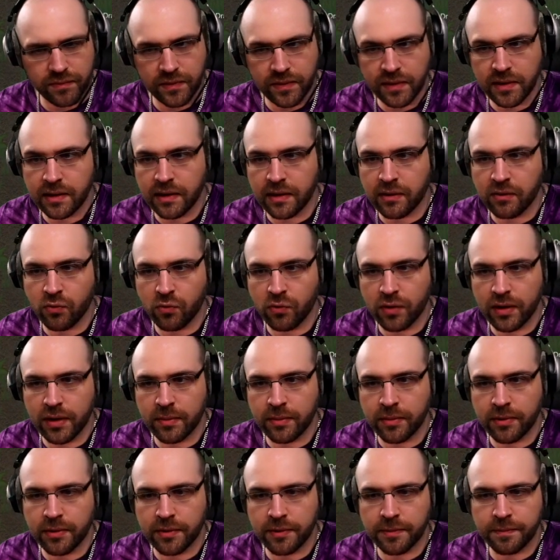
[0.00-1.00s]
Hier der
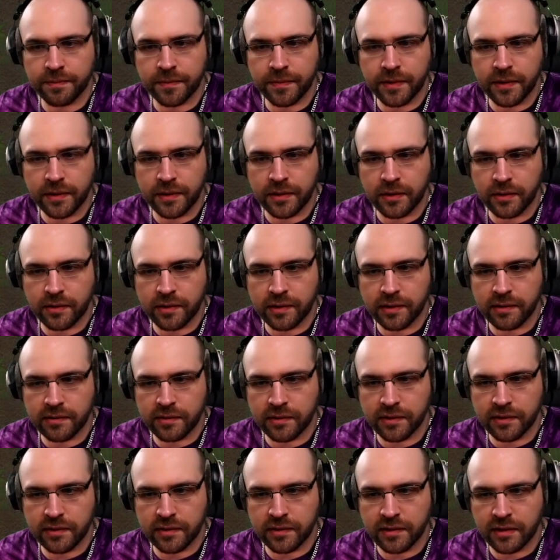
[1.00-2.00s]
Noebre, genau, der
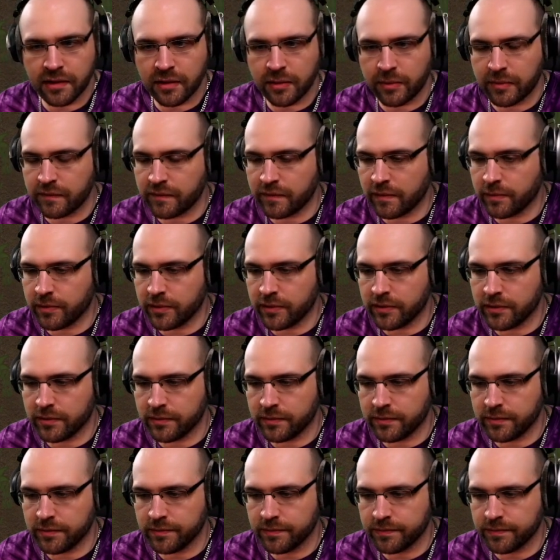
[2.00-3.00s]
soll sich dann damit
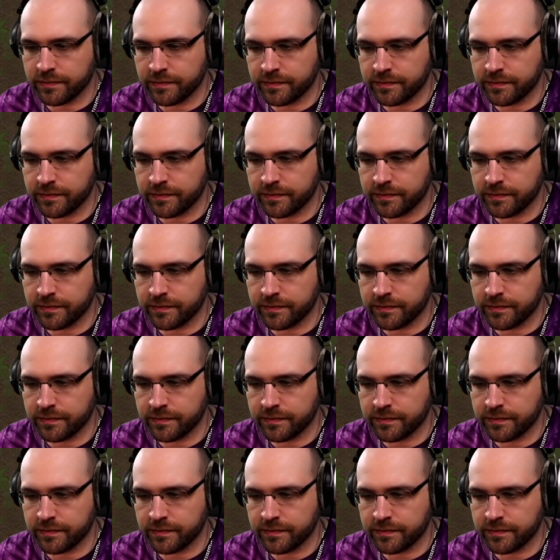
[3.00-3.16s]
verbinden.